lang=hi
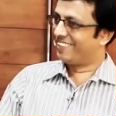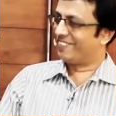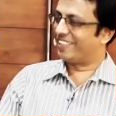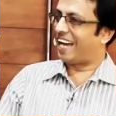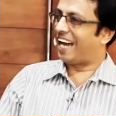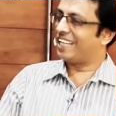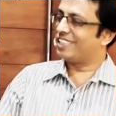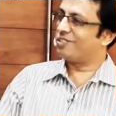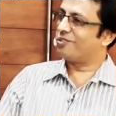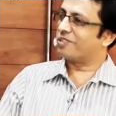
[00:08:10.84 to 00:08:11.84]
मैंने आज
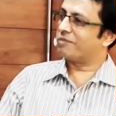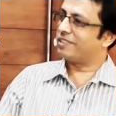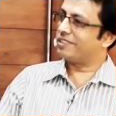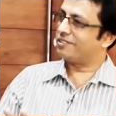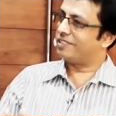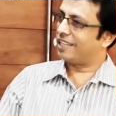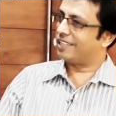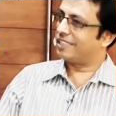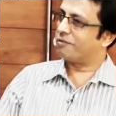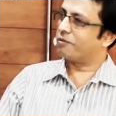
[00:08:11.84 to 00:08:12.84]
लोगन मन जो जाना
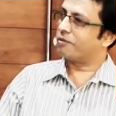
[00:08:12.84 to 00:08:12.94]
थे वो